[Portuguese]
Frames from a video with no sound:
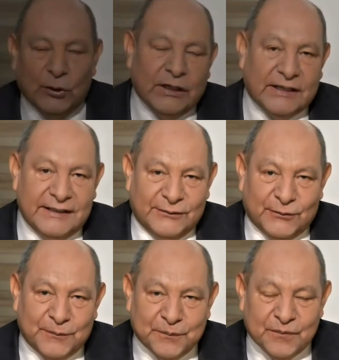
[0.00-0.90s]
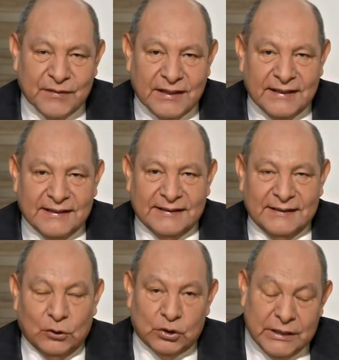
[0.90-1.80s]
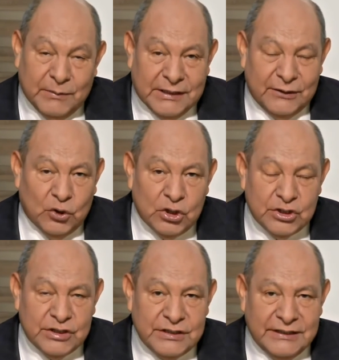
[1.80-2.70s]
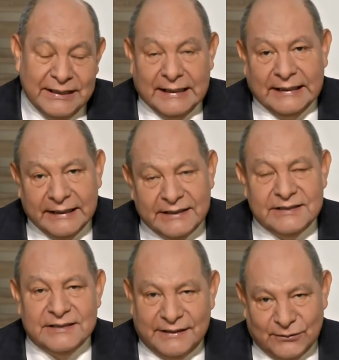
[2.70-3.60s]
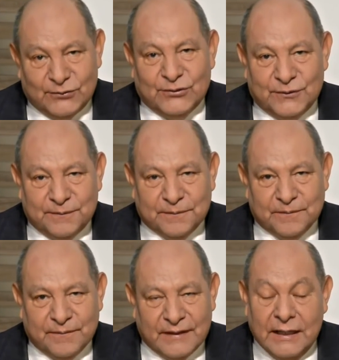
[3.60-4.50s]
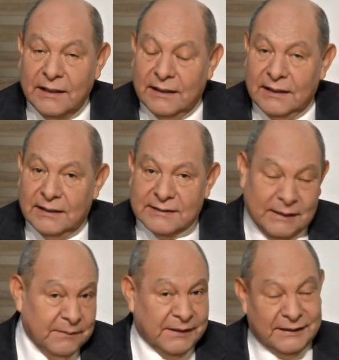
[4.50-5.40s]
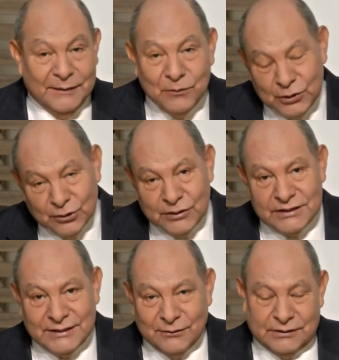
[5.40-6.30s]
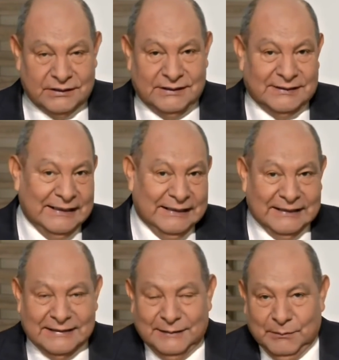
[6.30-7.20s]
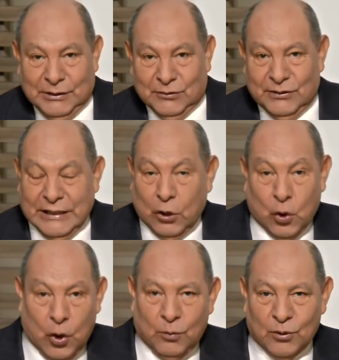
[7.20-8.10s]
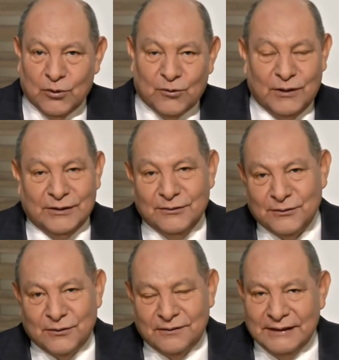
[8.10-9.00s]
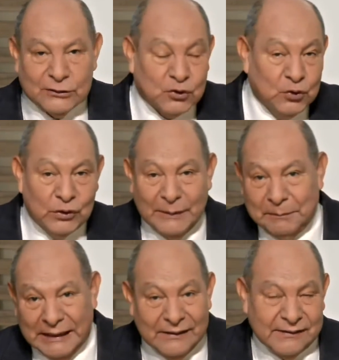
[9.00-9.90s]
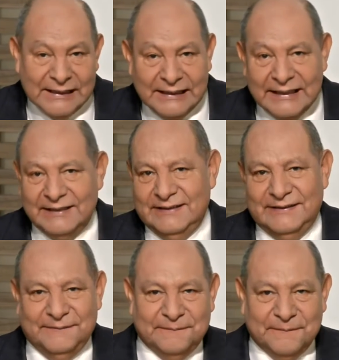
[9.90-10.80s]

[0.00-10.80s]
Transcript: Olá, querido. O tema de hoje é a Lei de Deus. Sabe que tem muito cristão que se sente assim meio incômodo quando escuta a palavra lei.